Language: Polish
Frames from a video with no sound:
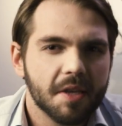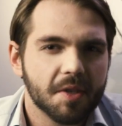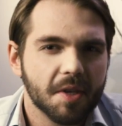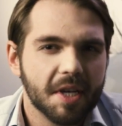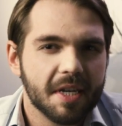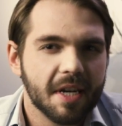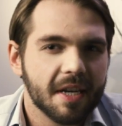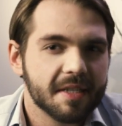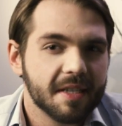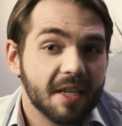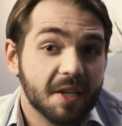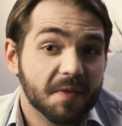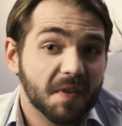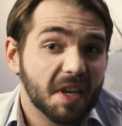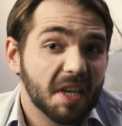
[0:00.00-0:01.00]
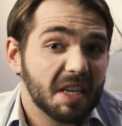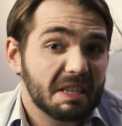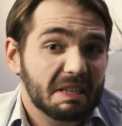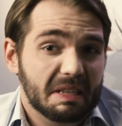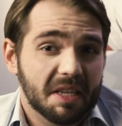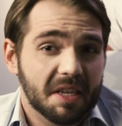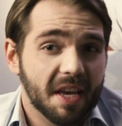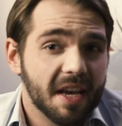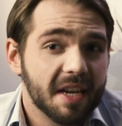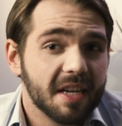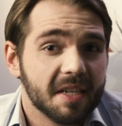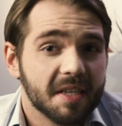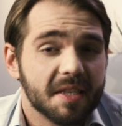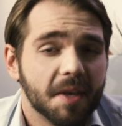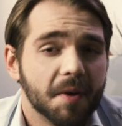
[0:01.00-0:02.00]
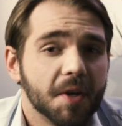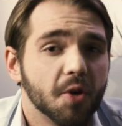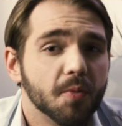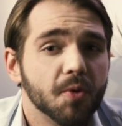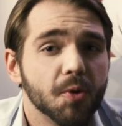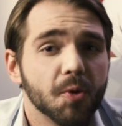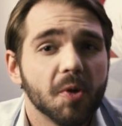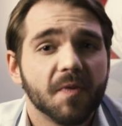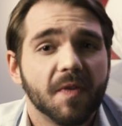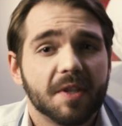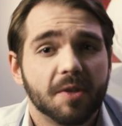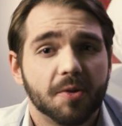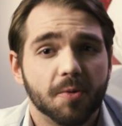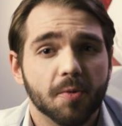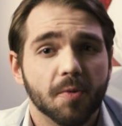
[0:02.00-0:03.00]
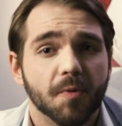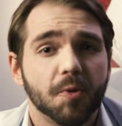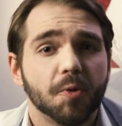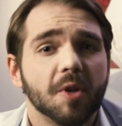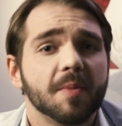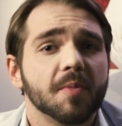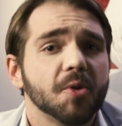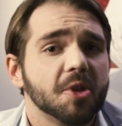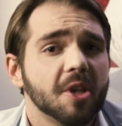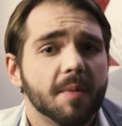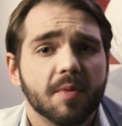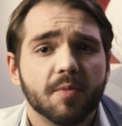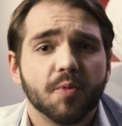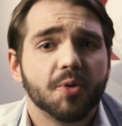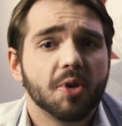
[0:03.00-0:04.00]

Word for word: Jest to jednak zaledwie jeden z całego mnóstwa tytułów, które można by mu